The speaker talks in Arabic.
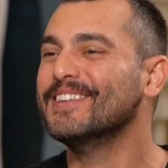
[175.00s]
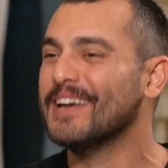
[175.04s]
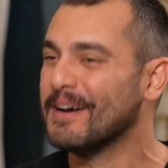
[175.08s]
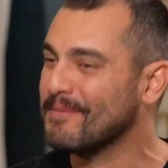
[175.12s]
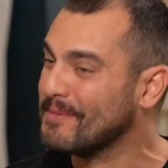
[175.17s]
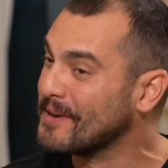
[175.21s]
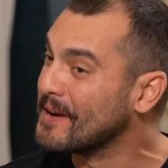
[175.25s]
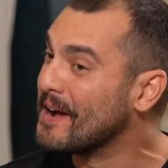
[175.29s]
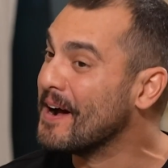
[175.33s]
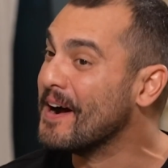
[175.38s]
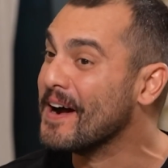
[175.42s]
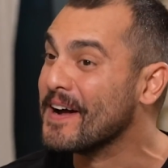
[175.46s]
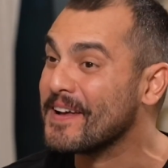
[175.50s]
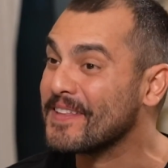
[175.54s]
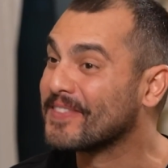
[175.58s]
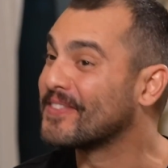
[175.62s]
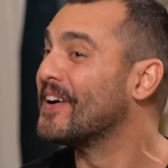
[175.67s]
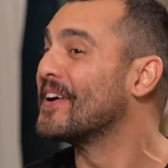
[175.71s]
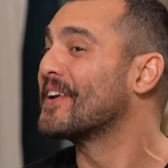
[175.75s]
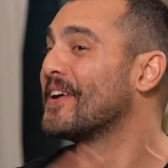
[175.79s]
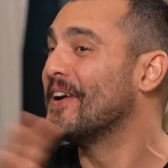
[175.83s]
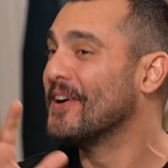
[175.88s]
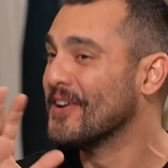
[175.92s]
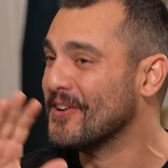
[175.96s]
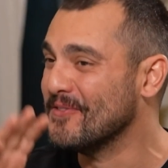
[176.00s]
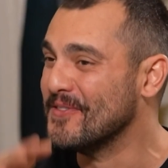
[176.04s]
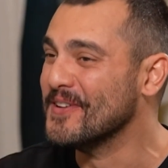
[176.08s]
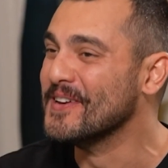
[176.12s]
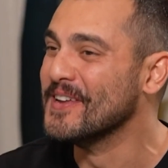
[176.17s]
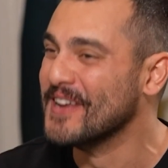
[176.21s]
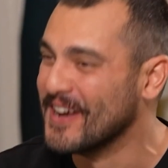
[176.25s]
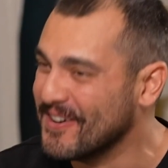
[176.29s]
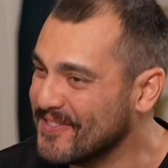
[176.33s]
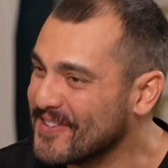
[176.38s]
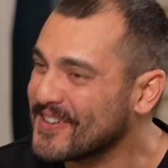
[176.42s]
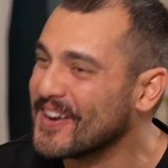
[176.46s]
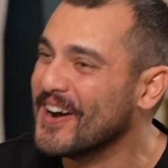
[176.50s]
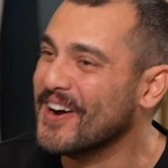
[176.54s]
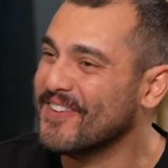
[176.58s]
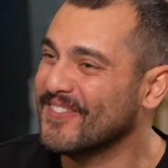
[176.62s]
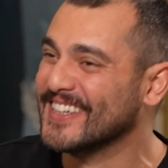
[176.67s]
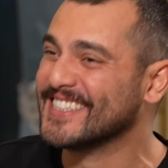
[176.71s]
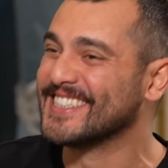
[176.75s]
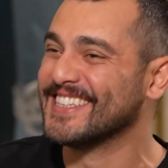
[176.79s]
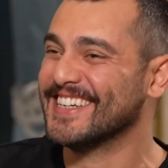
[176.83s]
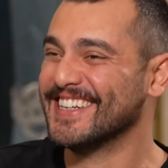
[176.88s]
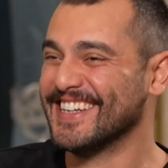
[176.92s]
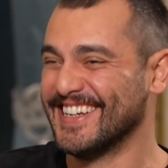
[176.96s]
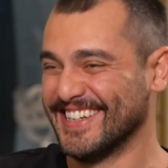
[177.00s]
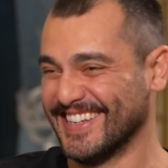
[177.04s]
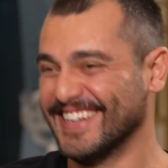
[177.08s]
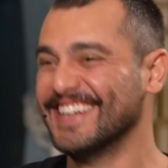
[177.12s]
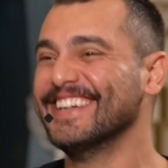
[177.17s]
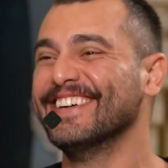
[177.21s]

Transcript: يبرق طارق باليمرق مثلا